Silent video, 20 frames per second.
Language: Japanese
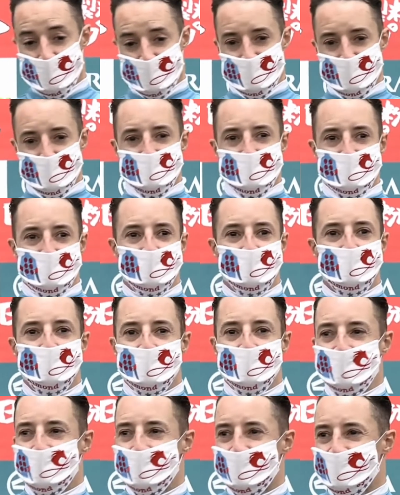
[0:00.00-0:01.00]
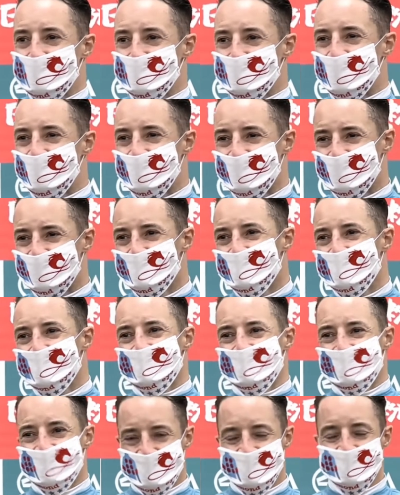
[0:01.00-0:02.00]
ー、ちょっと怖かった
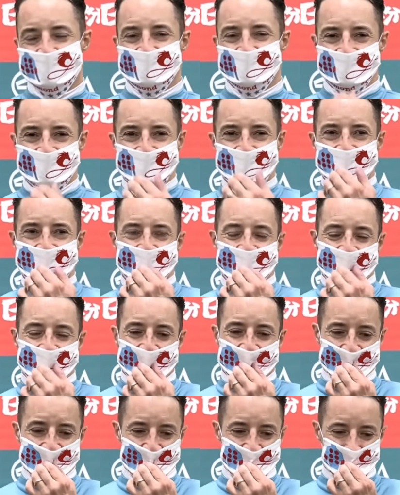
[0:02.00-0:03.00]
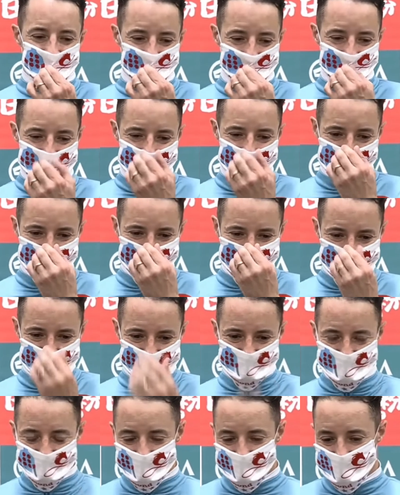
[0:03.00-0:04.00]
です、えー、やっぱり、
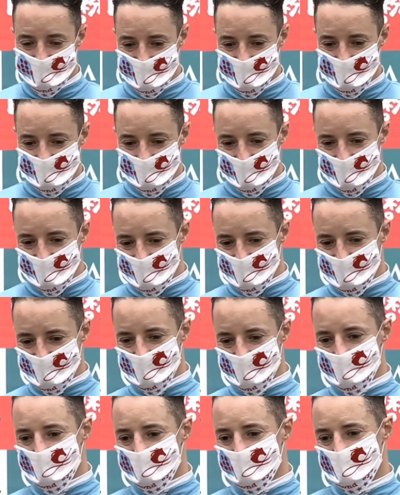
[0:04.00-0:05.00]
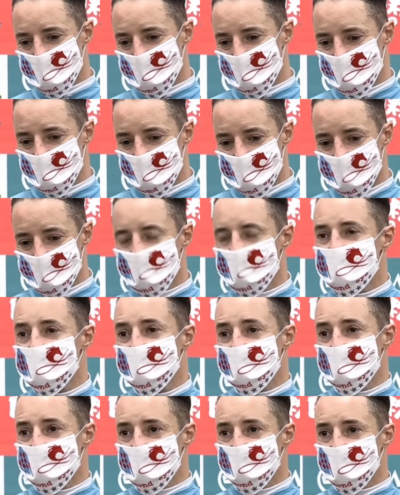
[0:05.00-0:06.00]
まあ、今日直線
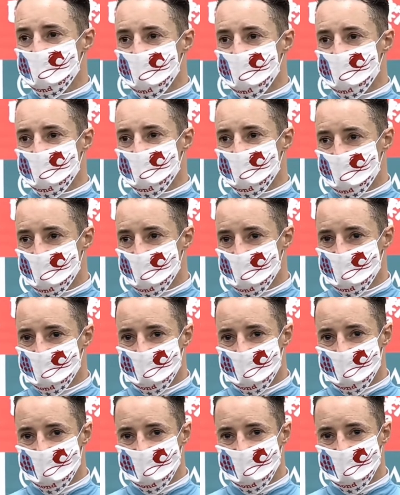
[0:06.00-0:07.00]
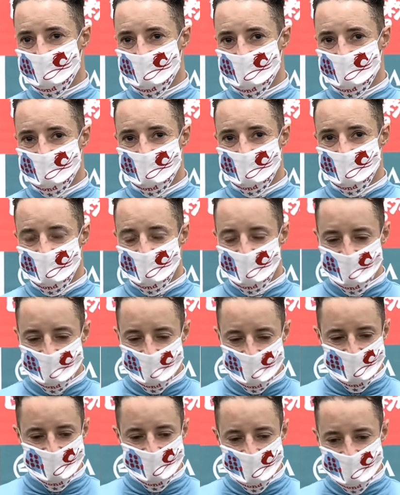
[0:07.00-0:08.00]
ではあの
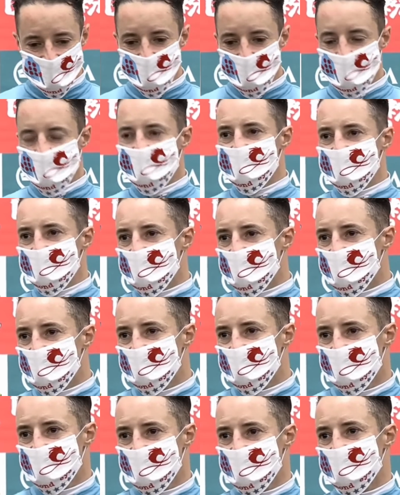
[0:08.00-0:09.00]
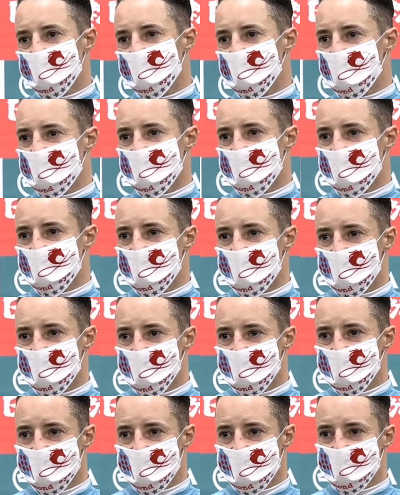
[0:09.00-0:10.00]
1人で、えー、伸び
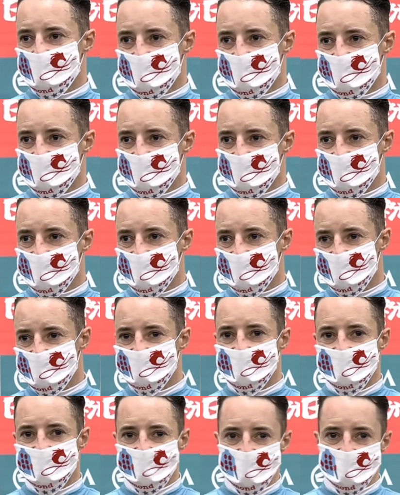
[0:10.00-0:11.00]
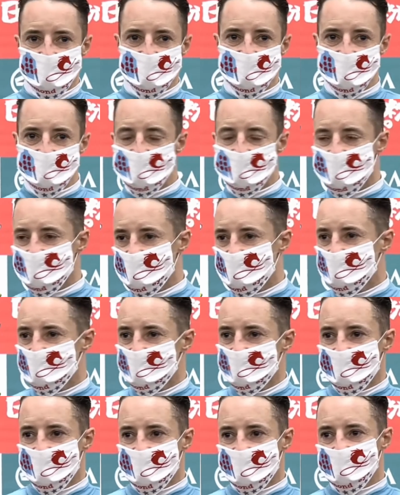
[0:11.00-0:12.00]
てくれましたね前の馬は
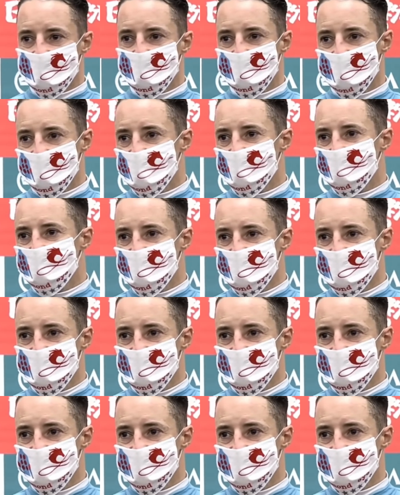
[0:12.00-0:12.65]
結構早めに、